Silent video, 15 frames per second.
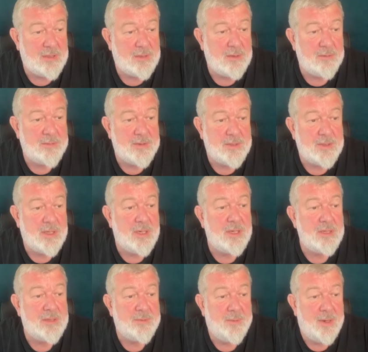чтобы
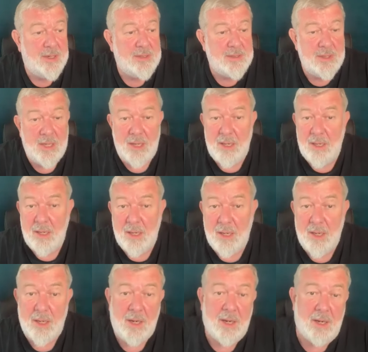скрыть потери
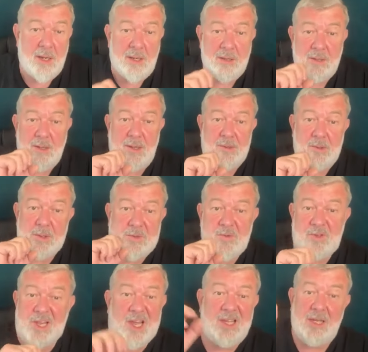Э, да, то есть
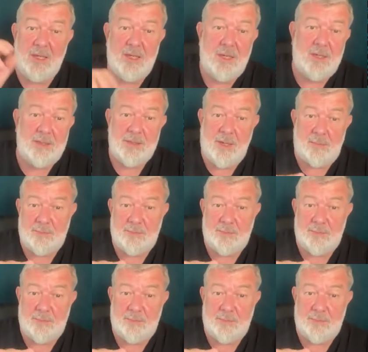флаги нельзя,